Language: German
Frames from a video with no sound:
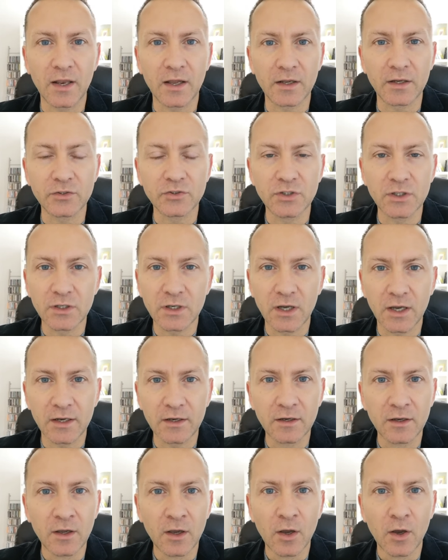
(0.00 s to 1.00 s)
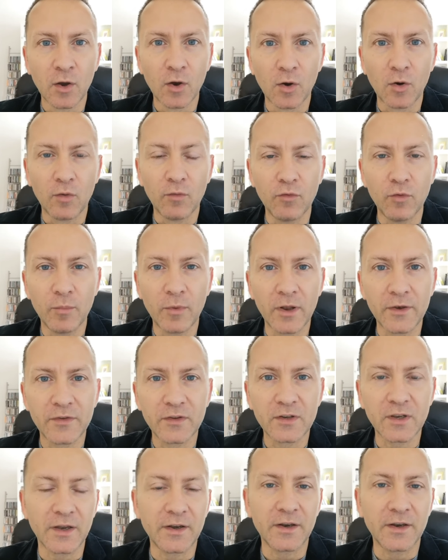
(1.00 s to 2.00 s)
engagieren kann wo man
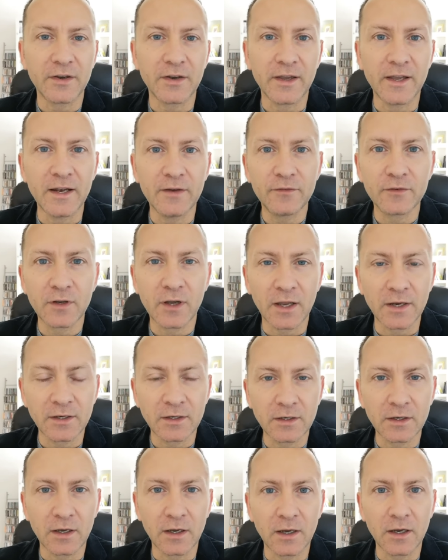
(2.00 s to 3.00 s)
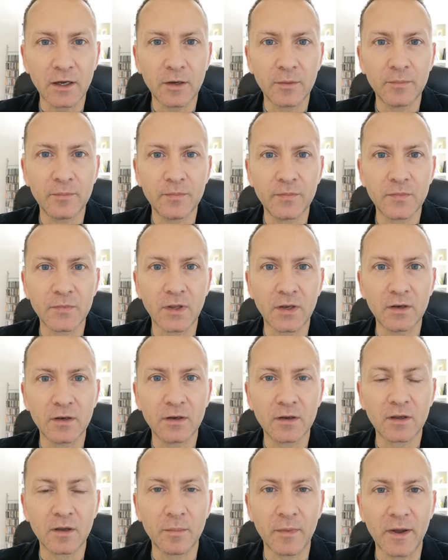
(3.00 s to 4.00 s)
sich einander helfen kann, ähm,
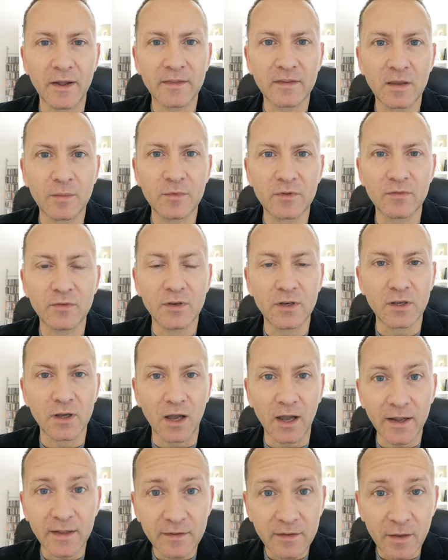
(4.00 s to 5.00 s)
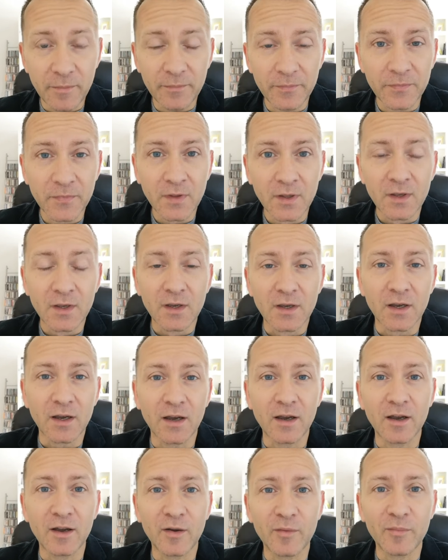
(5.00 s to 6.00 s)
denn gemeinsam ist weniger einsam.
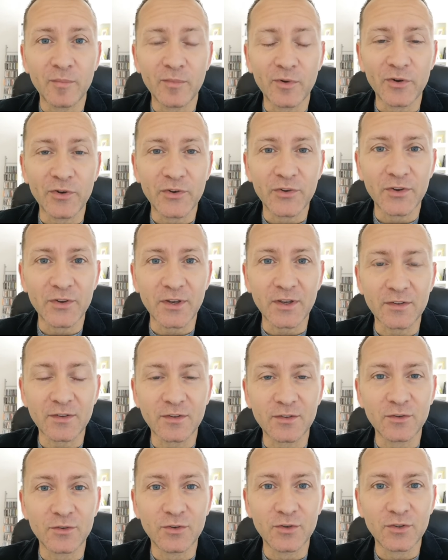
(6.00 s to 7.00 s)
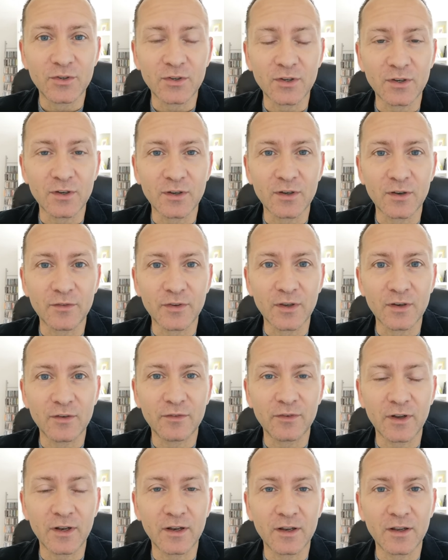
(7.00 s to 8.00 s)
und das ist natürlich äh, auf jeden
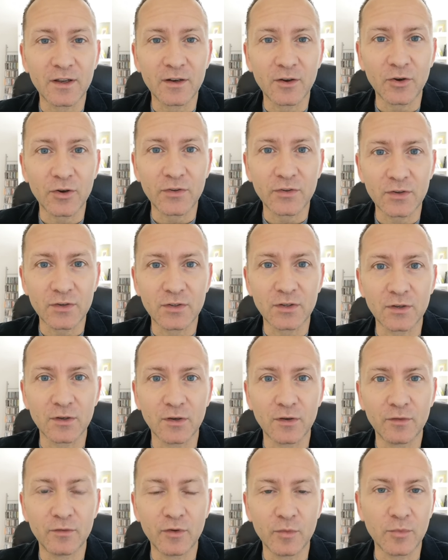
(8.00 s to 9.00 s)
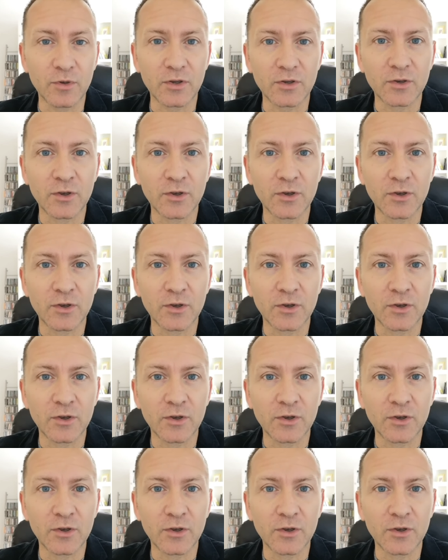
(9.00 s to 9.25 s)
Fall genau das Richtige für mich.